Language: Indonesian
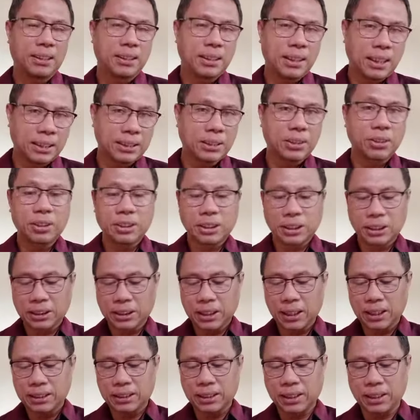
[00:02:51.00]
Nah, saudara
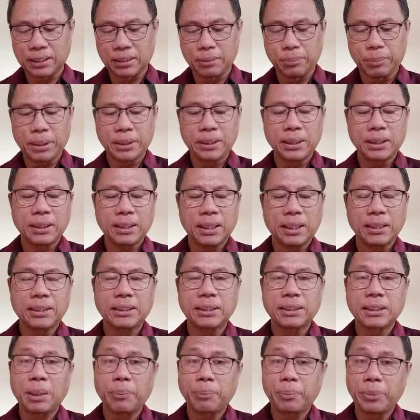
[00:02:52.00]
sekalian, bagian
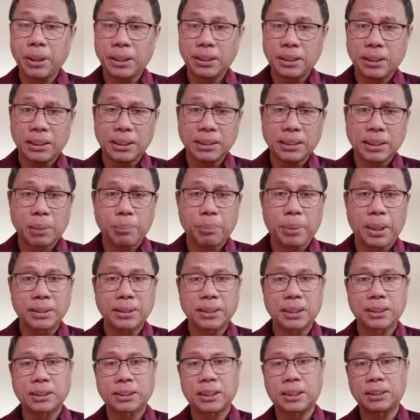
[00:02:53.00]
Alkitab yang kita
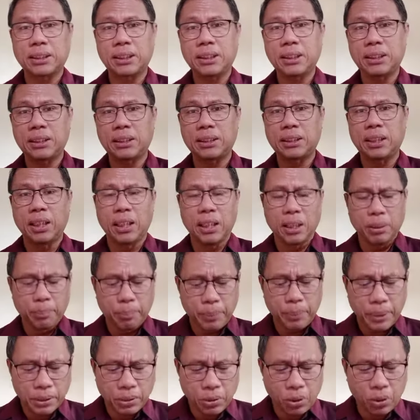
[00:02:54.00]
baca saat ini
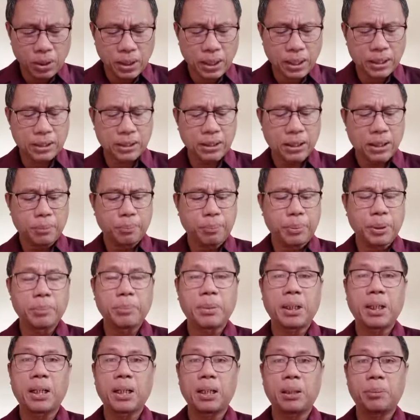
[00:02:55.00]
menolak
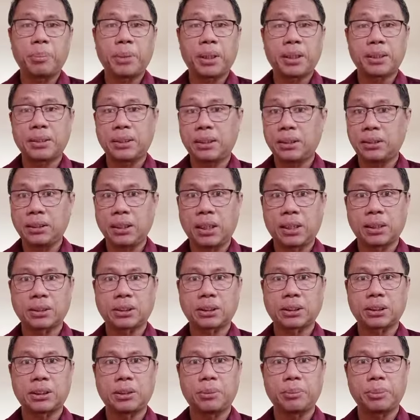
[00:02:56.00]
pemahaman yang
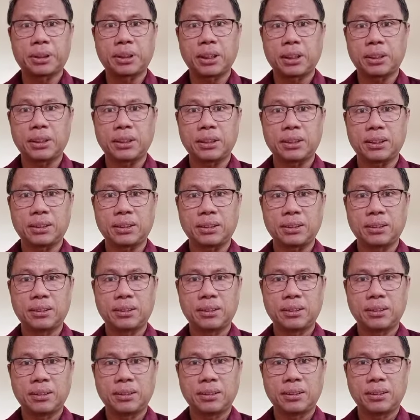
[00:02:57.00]
sedemikian ini
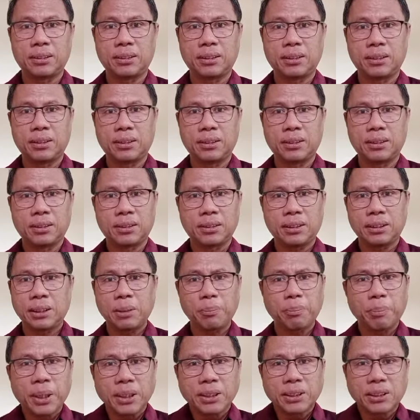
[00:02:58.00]

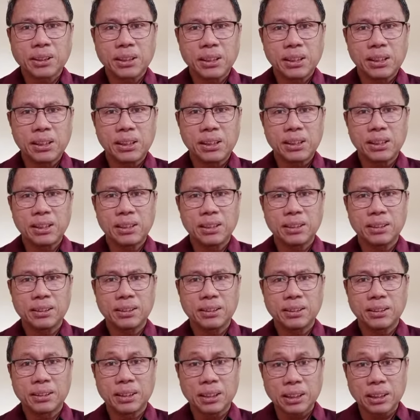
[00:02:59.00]
kita pasti
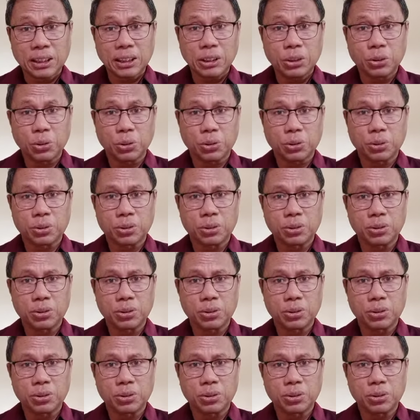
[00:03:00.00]
terkejut.